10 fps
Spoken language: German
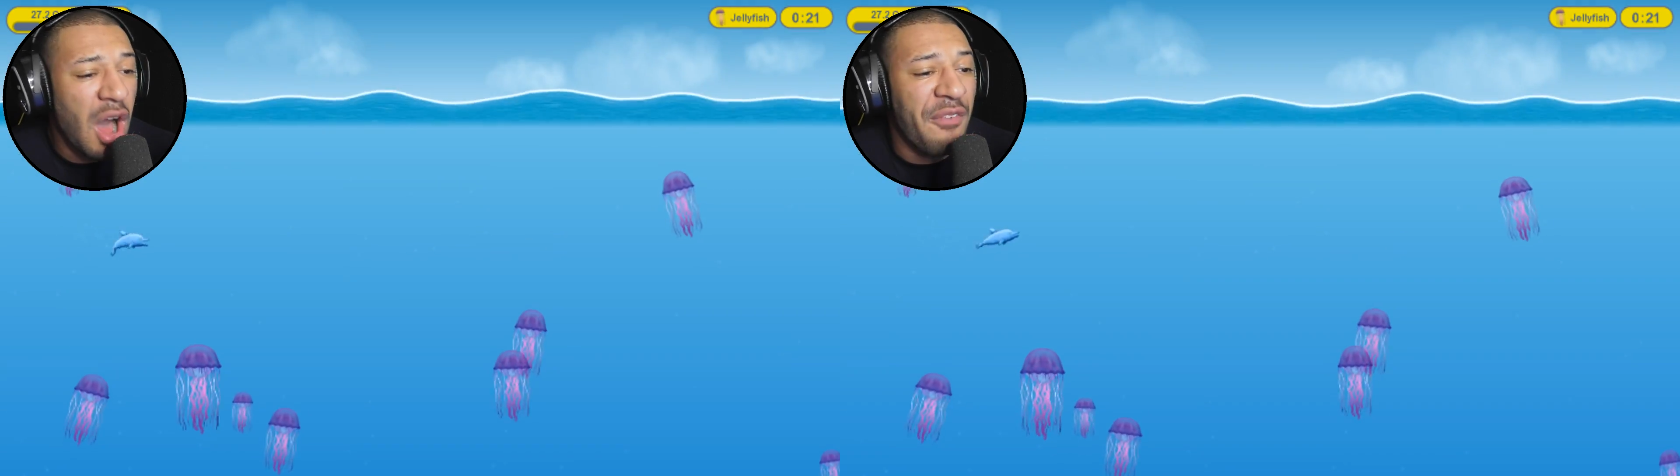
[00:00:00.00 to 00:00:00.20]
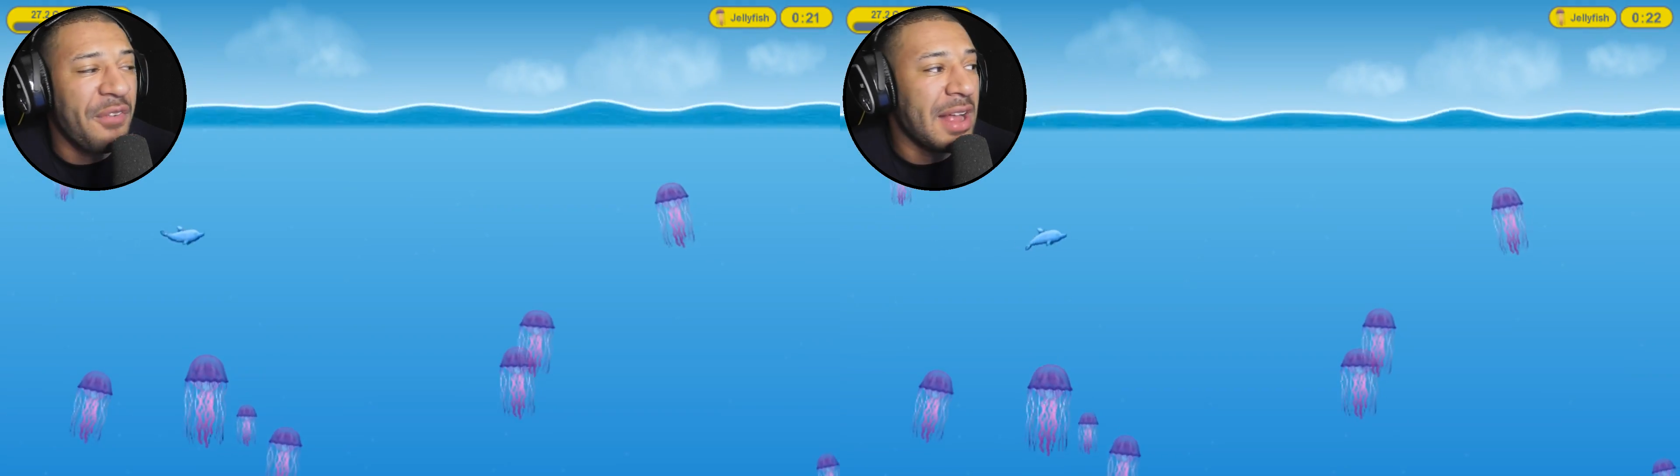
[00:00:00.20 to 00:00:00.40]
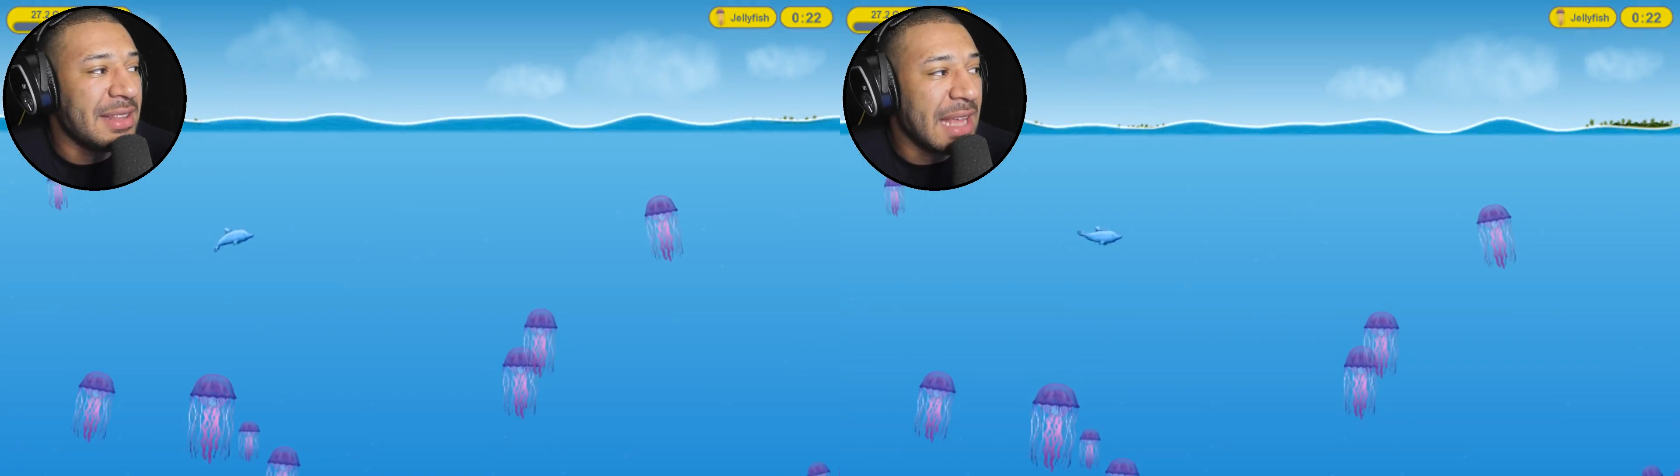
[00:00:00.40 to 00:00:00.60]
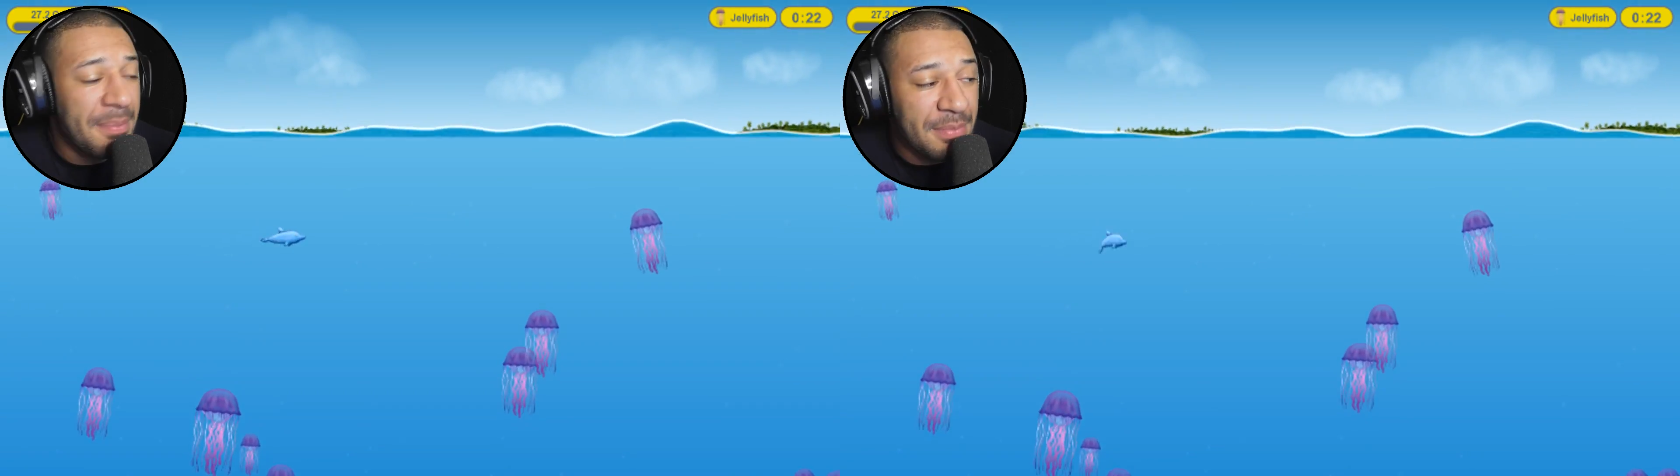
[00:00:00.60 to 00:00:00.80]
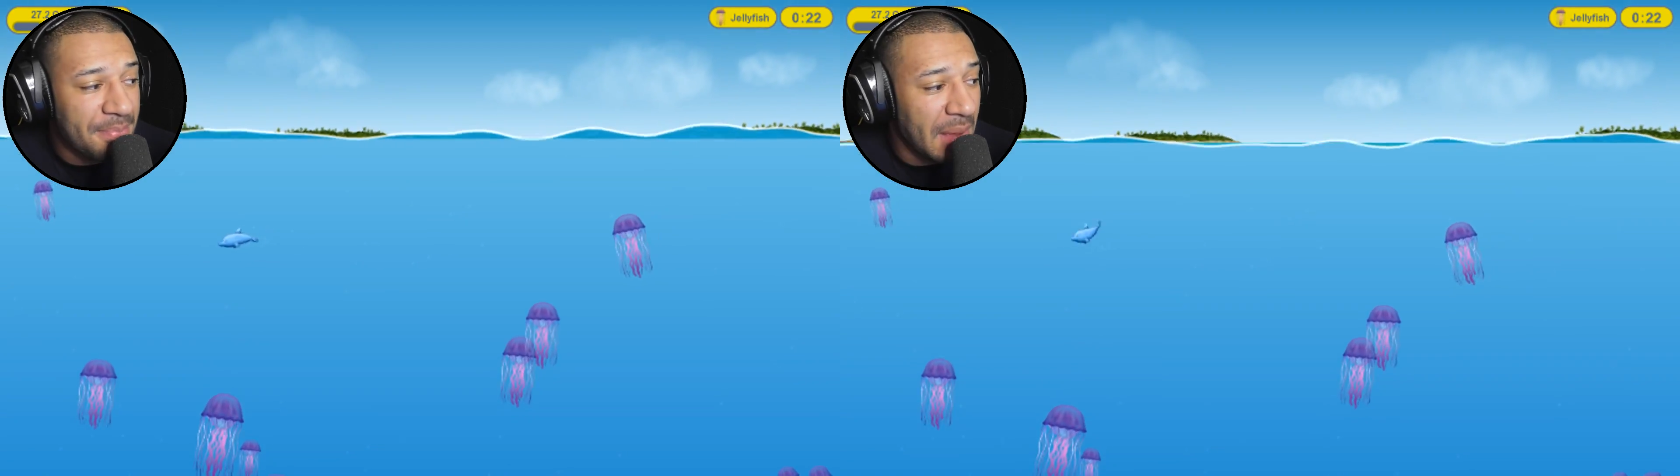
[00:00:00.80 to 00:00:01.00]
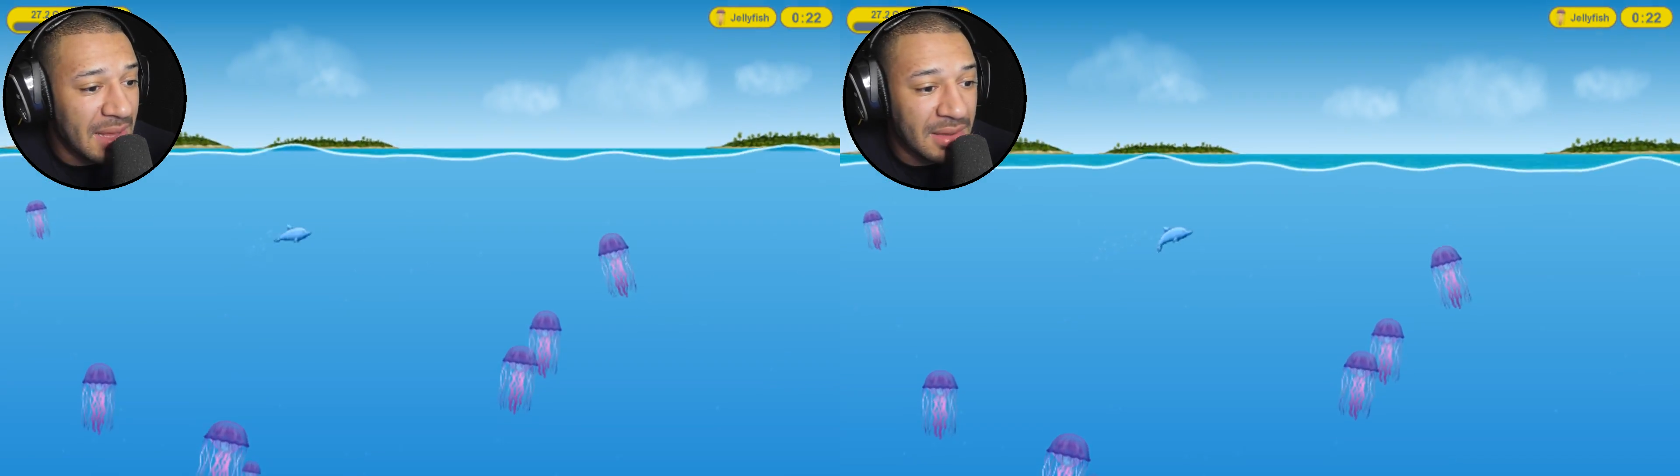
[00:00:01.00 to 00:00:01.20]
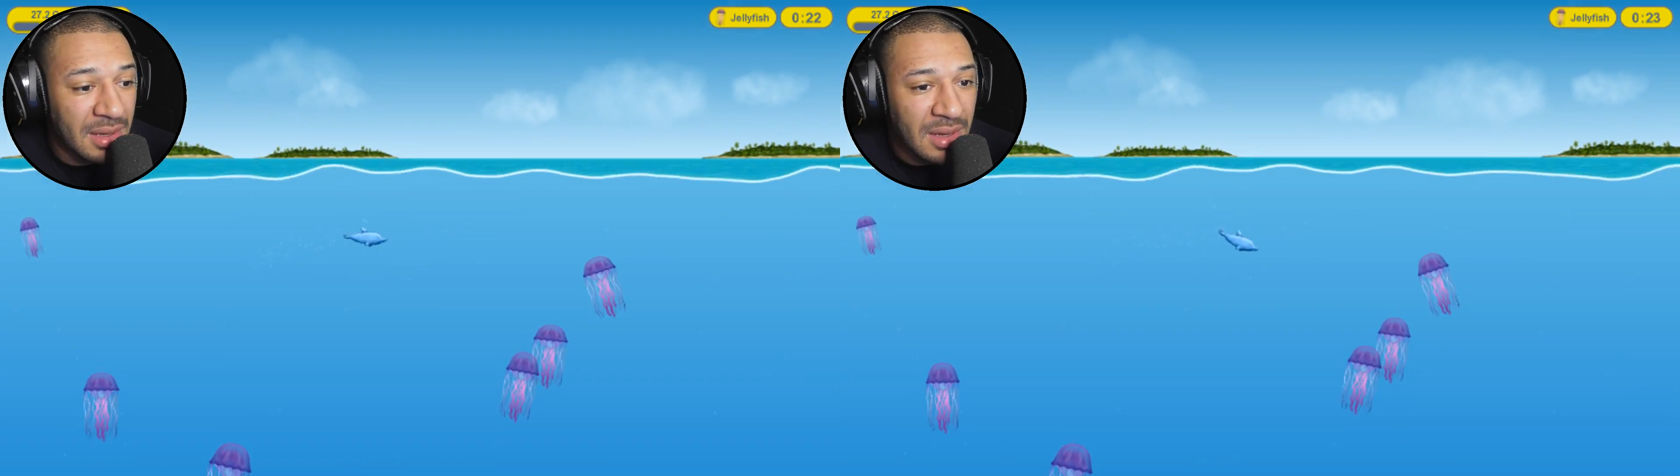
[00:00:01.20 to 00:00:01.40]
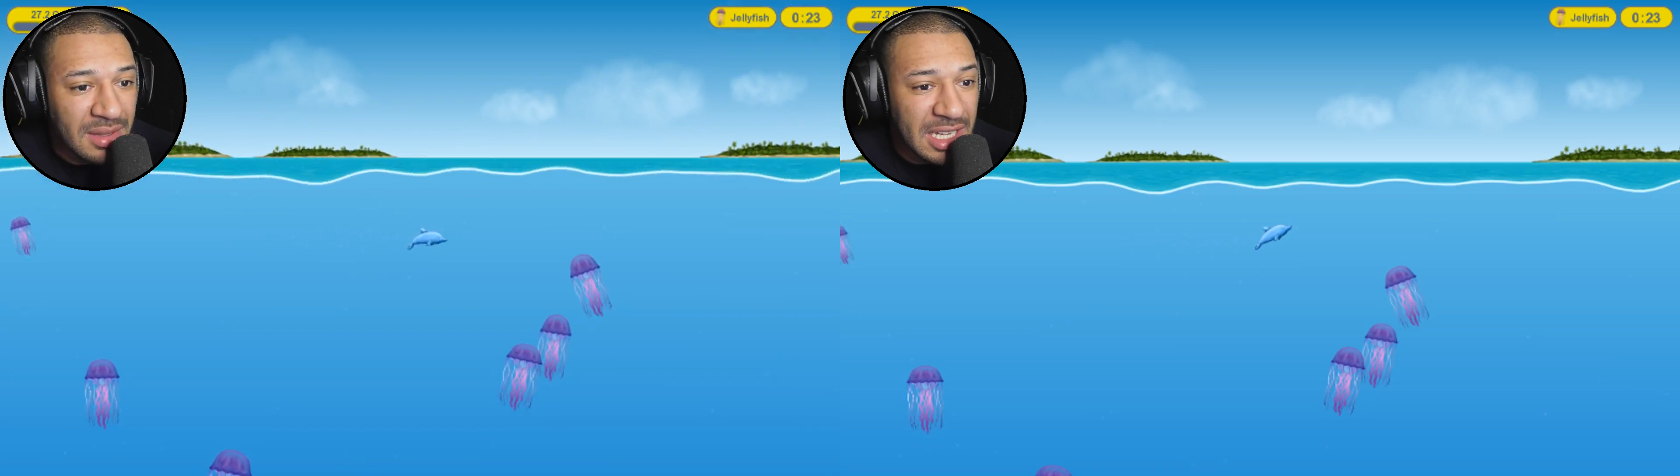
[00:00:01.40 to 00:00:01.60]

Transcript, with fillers: Oh, verdammt, Mann.